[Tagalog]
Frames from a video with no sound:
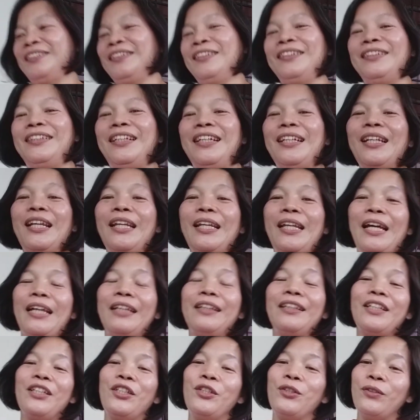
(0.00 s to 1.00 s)
Tingnan
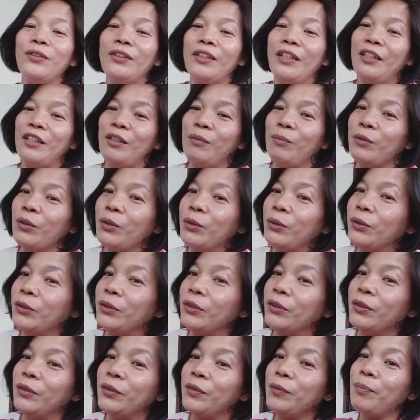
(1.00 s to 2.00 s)
natin yung tanim
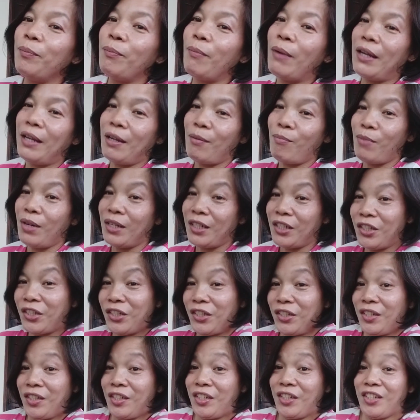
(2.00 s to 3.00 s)
kong
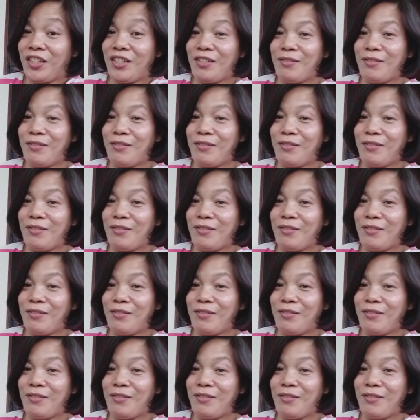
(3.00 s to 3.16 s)
malabash.